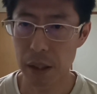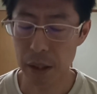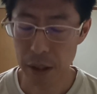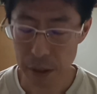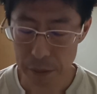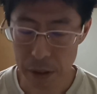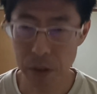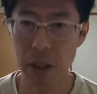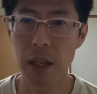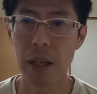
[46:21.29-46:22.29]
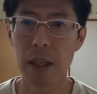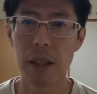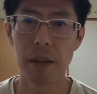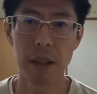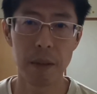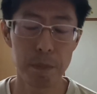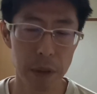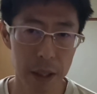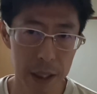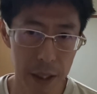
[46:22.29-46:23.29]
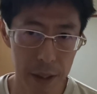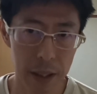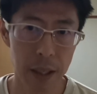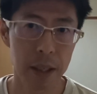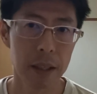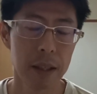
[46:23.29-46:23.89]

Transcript: が余計隠蔽になって